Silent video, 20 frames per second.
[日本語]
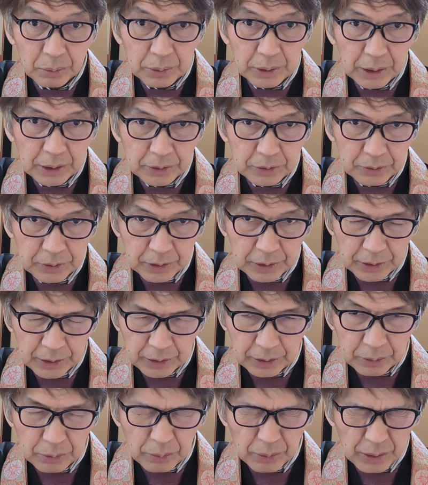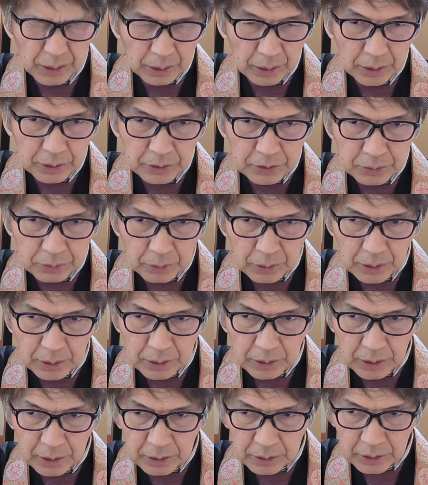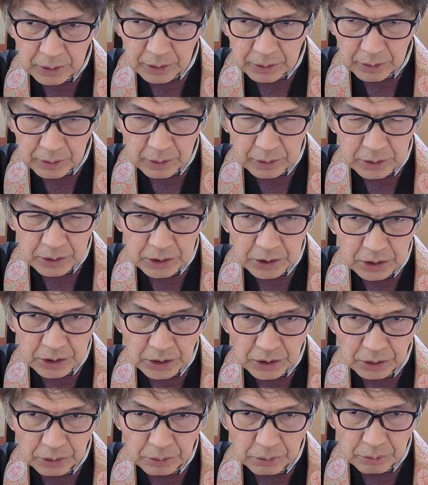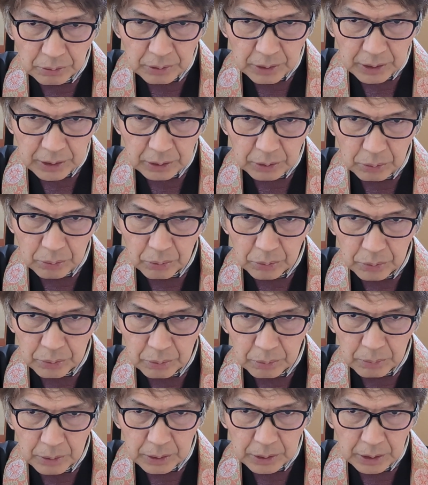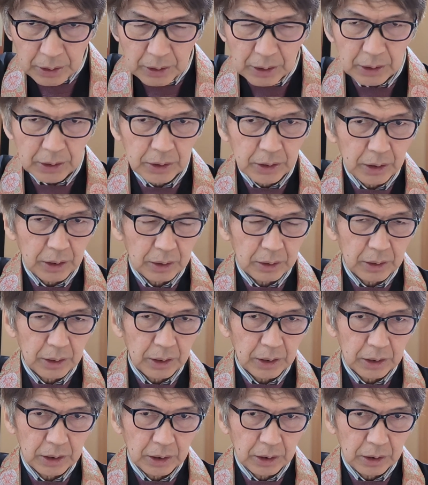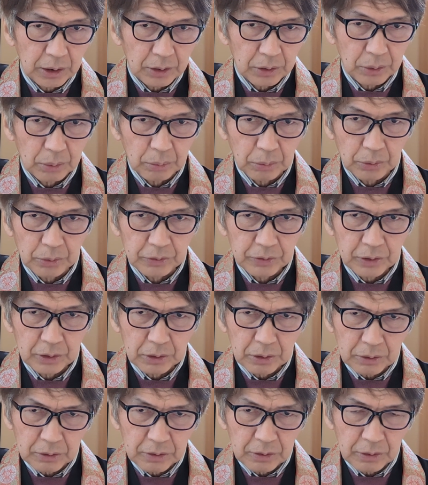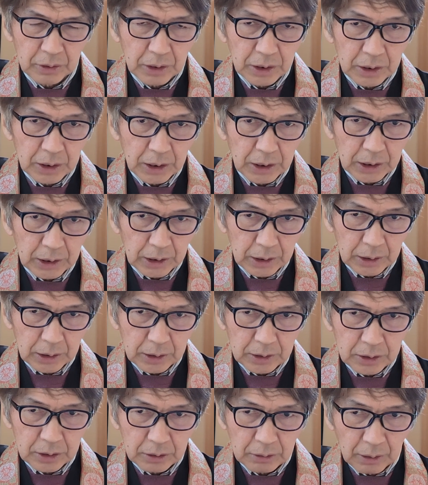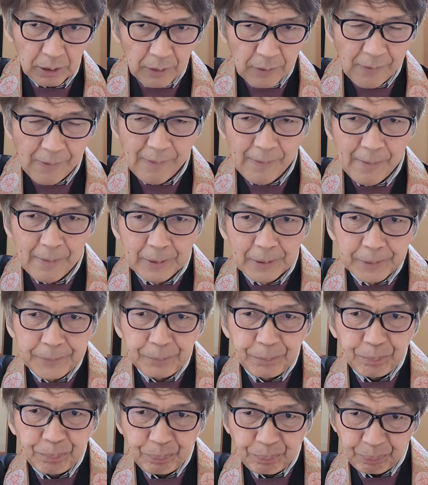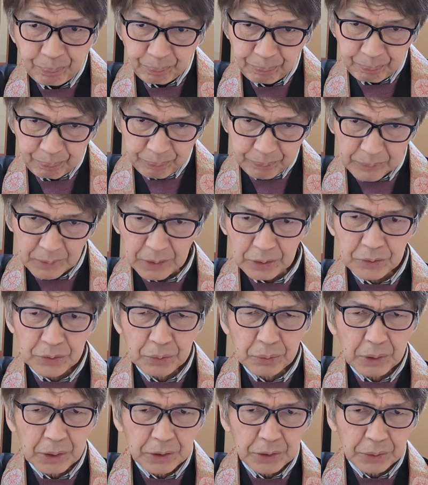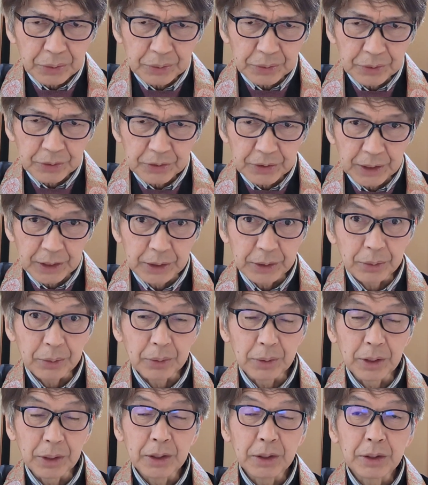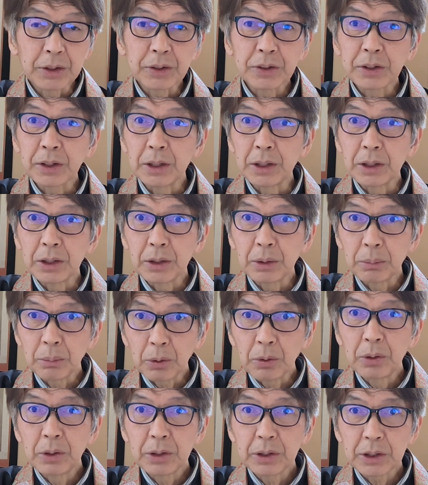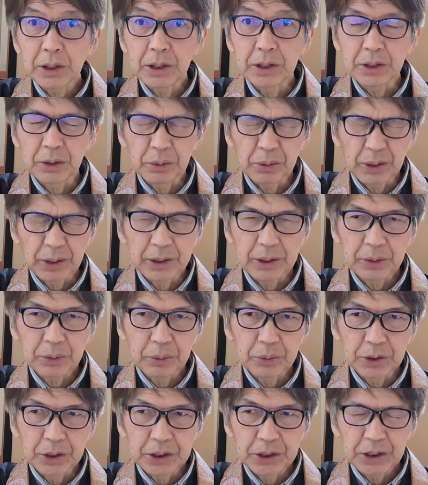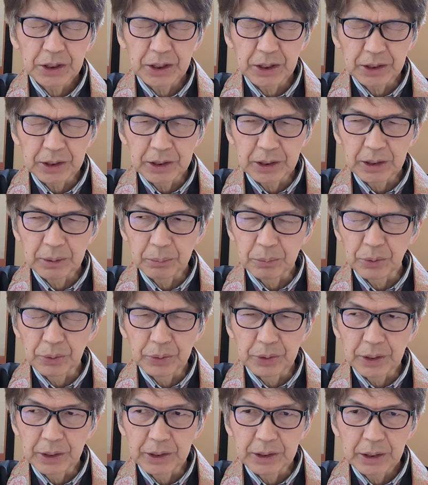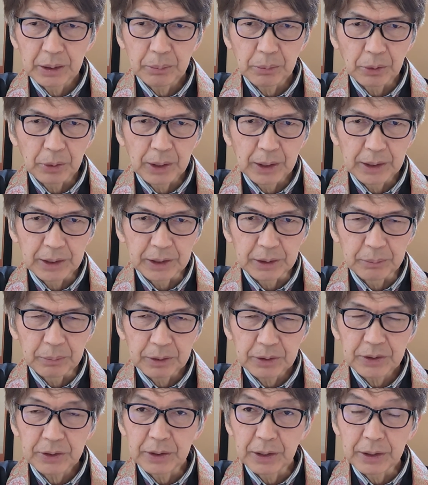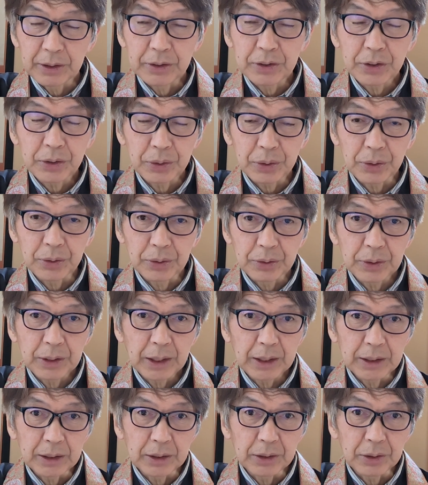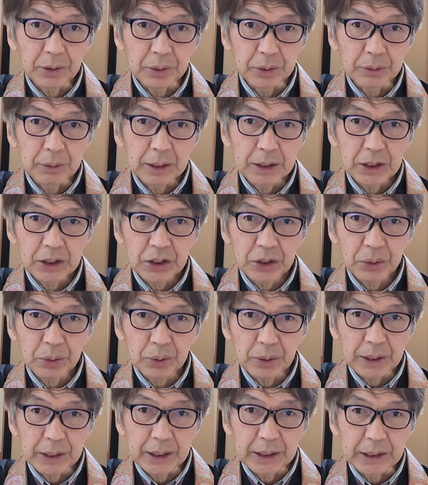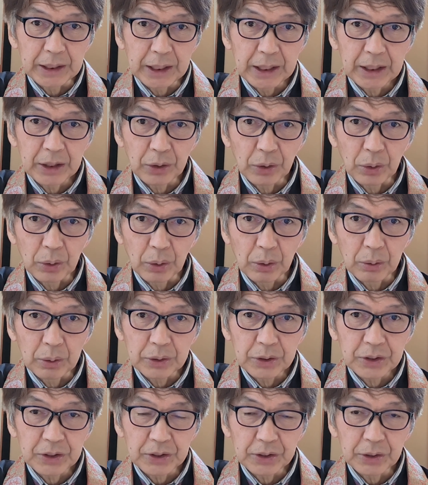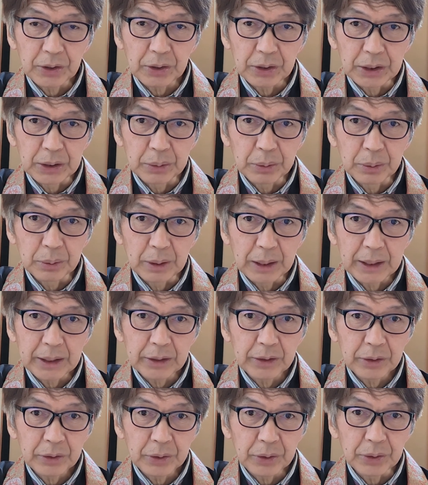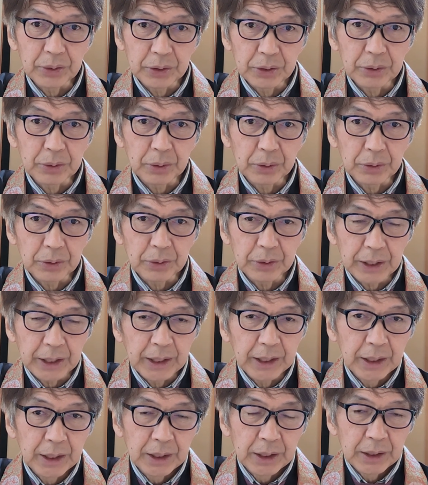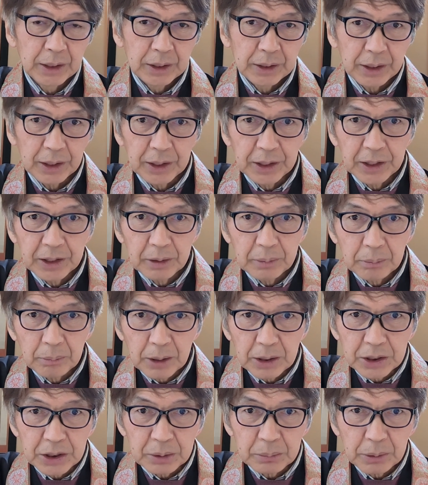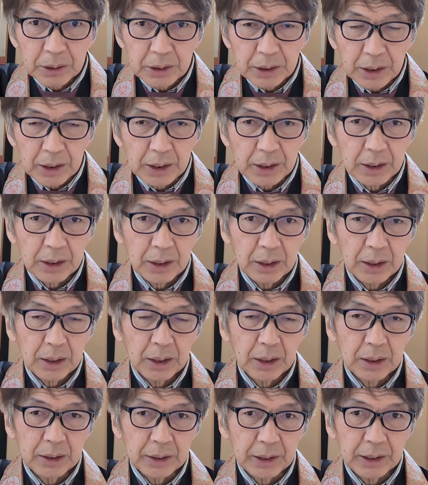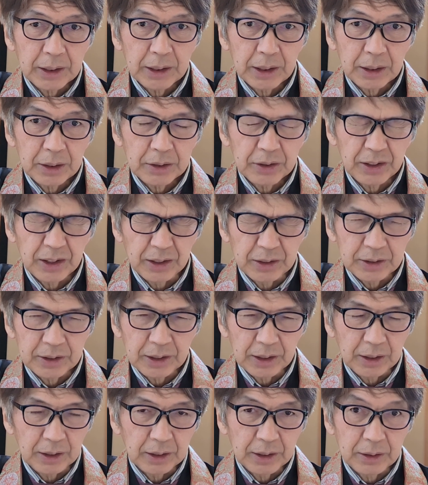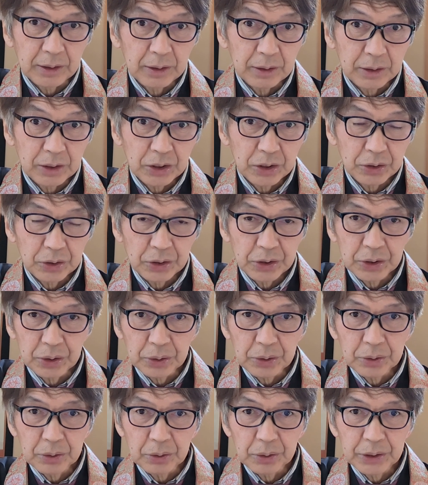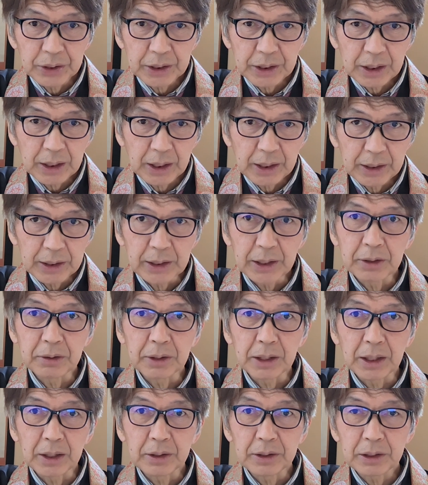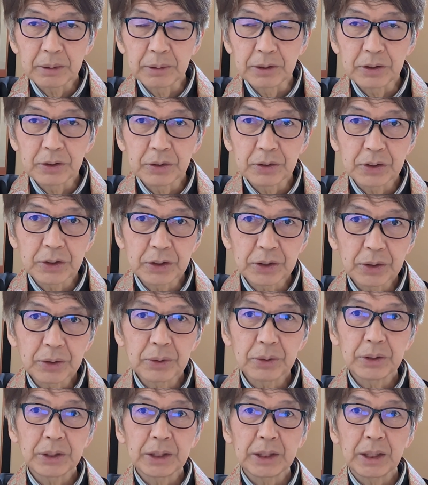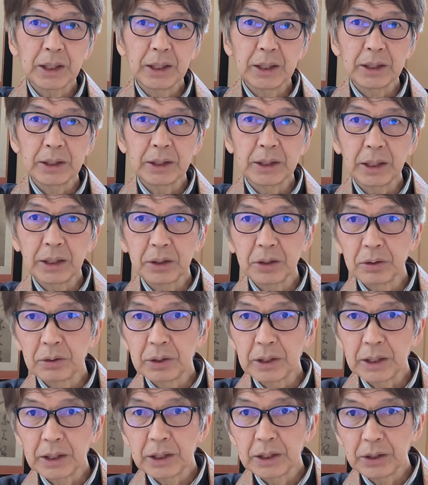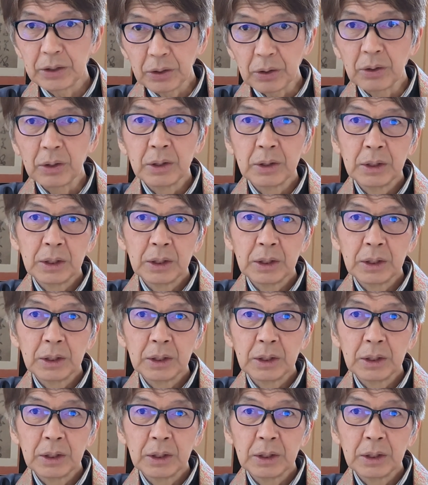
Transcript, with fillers: お尋ねねこれ蓮の葉何年何日言うぐらいのことまで書いてあったらいいなと思うんですよ。ちょっとそれはないんですが、そこはちょっと辛いとこなんですけれどもしかしこれ今日的な問題でもあります、えそのタイトルは「将来への強い不安」ということで。大変真面目な大学生さん、就職を控えたぐらいの、つまり卒業を控えたぐらいの、